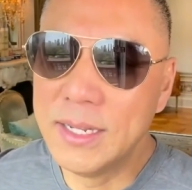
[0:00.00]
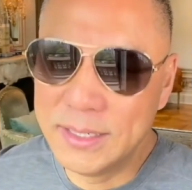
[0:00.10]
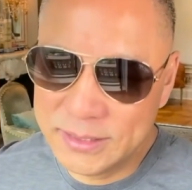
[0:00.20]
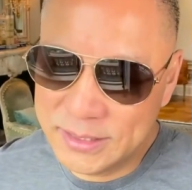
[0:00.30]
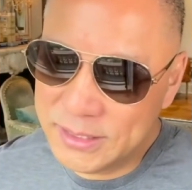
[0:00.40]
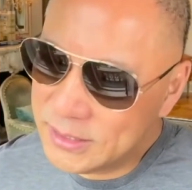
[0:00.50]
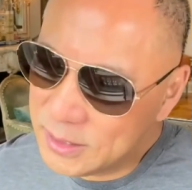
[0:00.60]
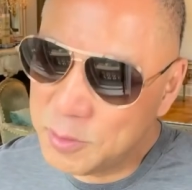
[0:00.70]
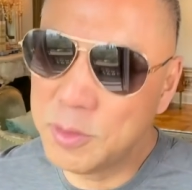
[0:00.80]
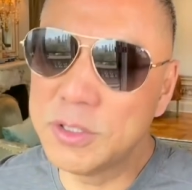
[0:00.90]
一定
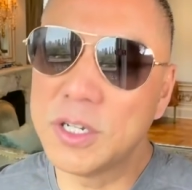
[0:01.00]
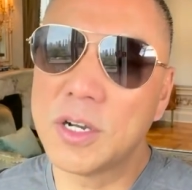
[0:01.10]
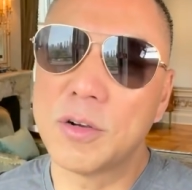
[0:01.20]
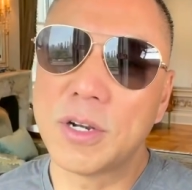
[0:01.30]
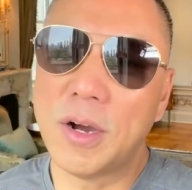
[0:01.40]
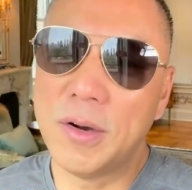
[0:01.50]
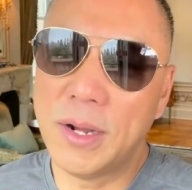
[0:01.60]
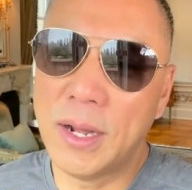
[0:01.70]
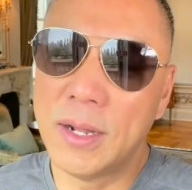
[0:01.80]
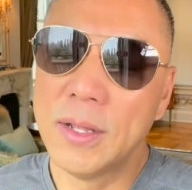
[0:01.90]
会有几个高潮
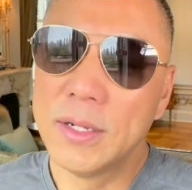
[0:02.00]
啊，